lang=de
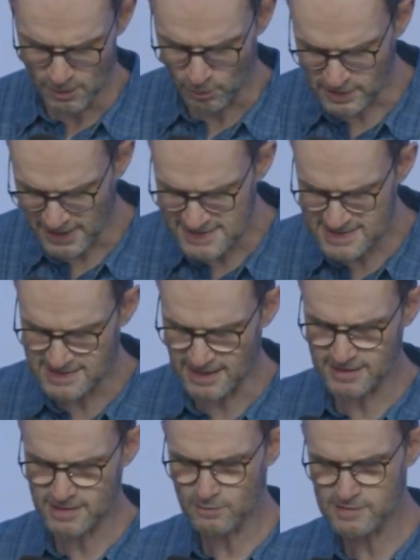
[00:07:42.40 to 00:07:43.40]
Und als
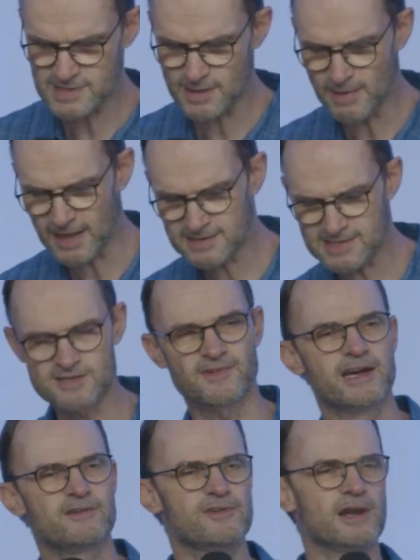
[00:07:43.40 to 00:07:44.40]
dann in unserem Land
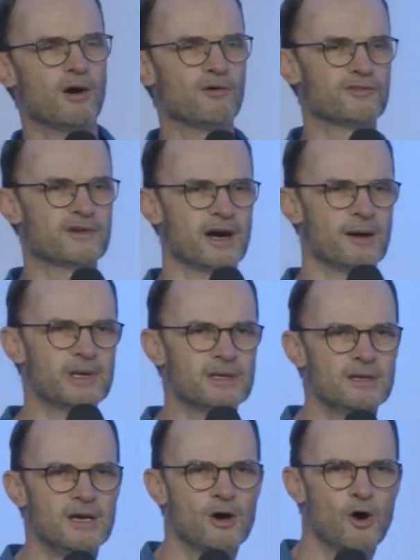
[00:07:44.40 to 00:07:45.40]
Zweifel
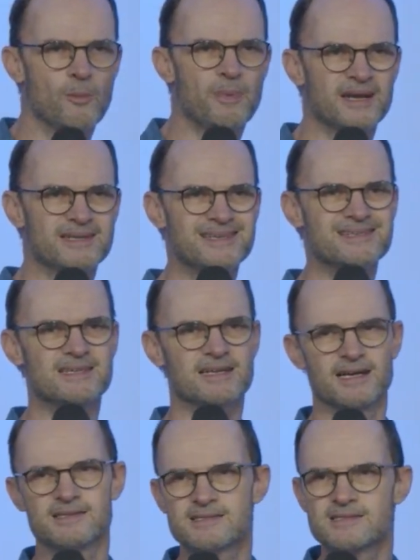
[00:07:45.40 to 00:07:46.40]
aufkamen, ob an dieser
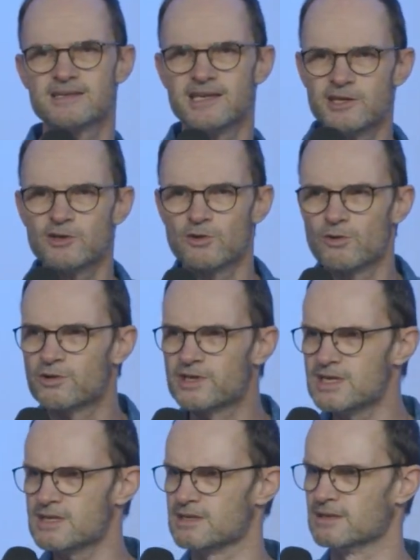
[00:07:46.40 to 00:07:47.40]
ganzen
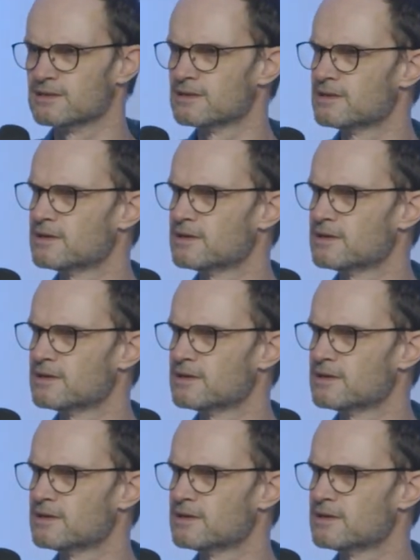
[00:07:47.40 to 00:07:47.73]
Ideologie